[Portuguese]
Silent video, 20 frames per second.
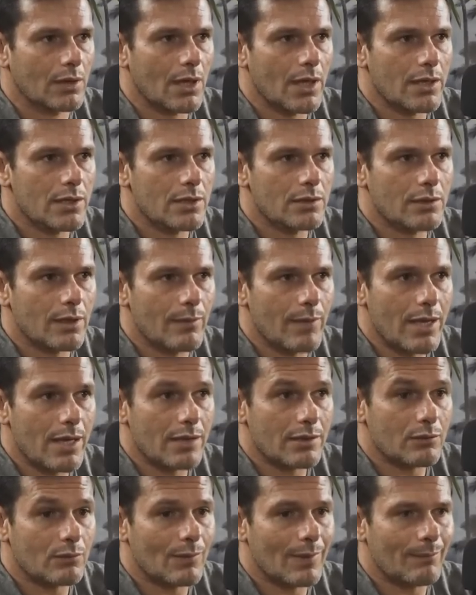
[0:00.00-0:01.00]
E aí
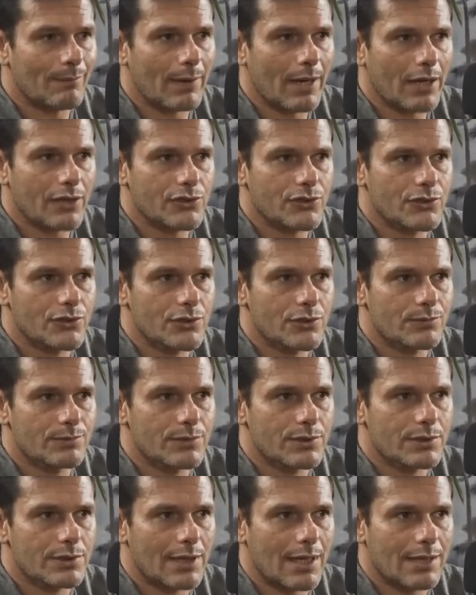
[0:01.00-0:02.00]
também entra uma parte de,
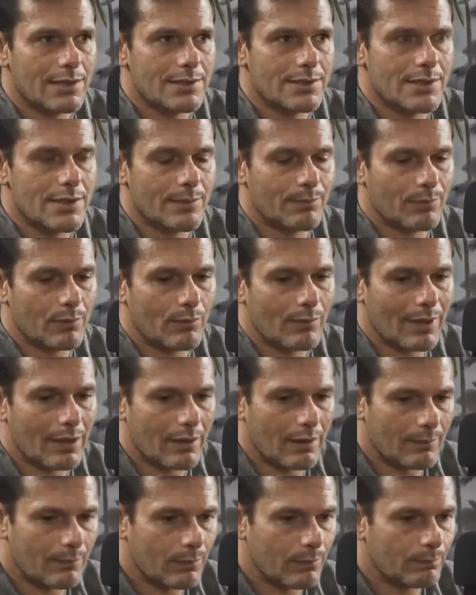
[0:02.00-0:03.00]
de trazer para
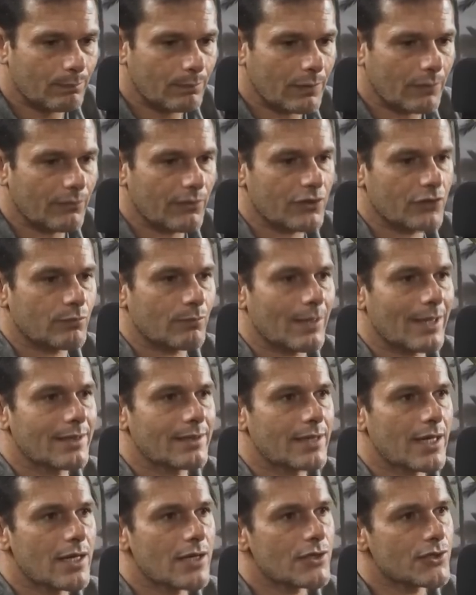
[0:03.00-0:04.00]
uma, talvez para uma
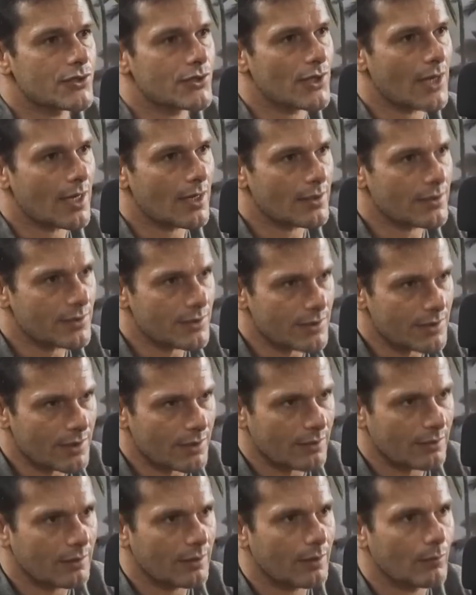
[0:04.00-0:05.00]

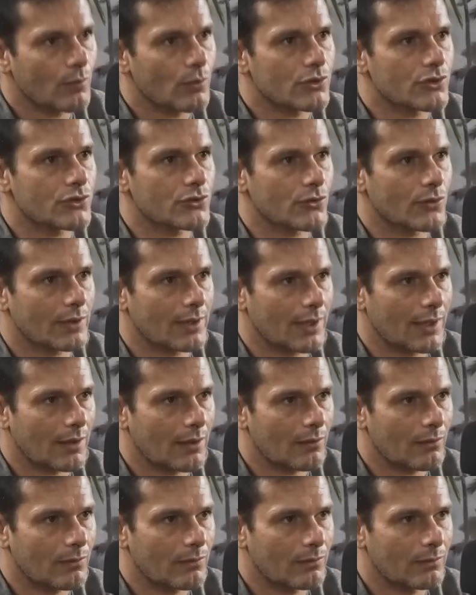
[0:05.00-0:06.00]
inteligência
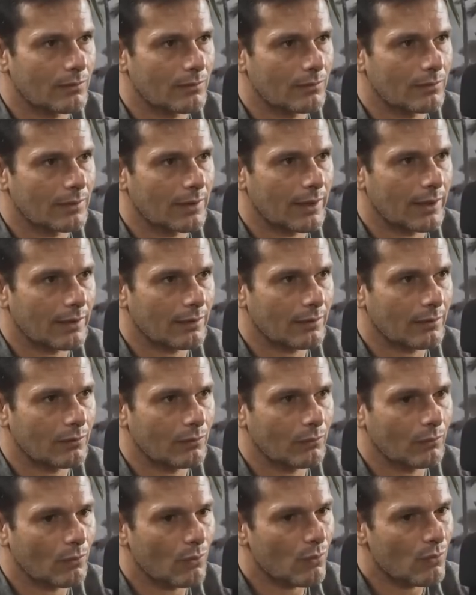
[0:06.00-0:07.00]
emocional, né?
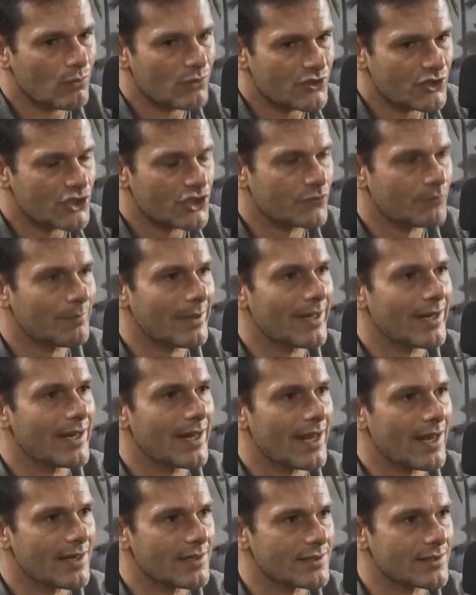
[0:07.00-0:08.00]
O, de
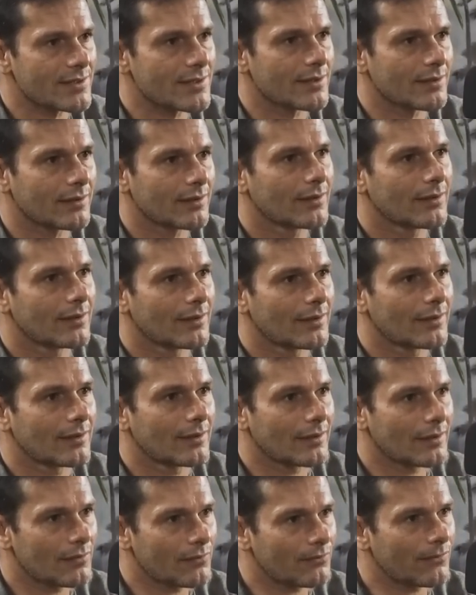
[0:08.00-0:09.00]
experiência
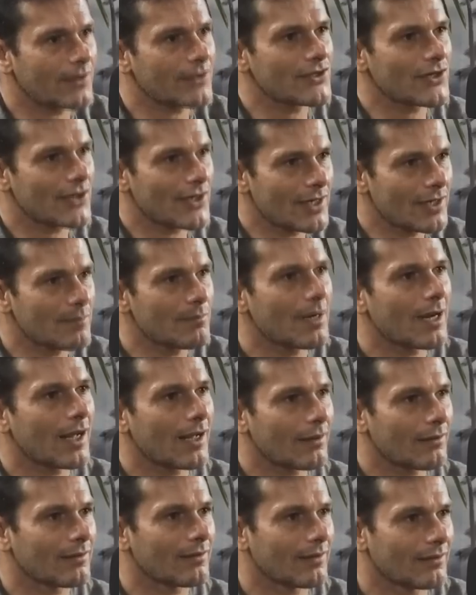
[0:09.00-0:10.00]
uhum. que faz
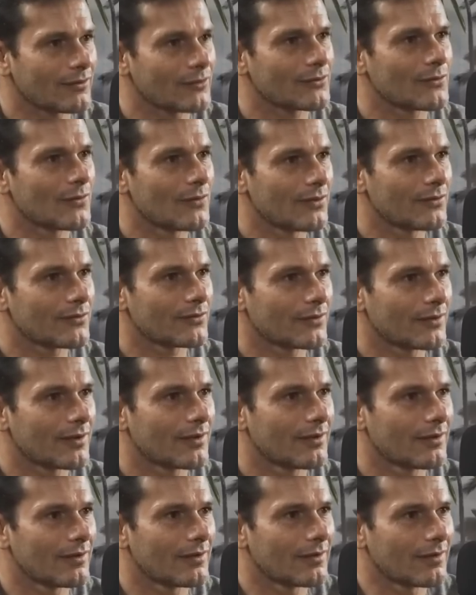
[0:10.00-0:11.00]
equilibrar as coisas,
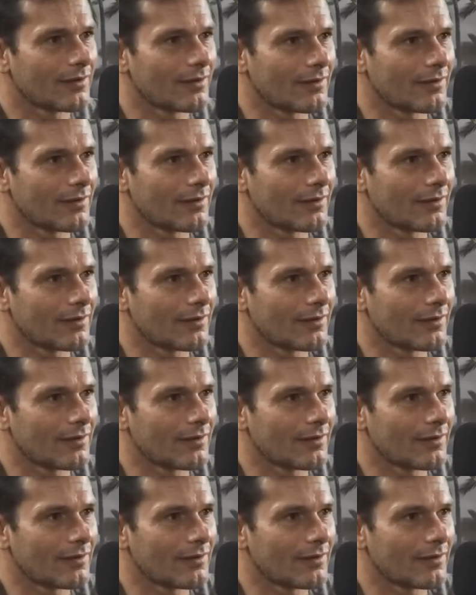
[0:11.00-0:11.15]
né?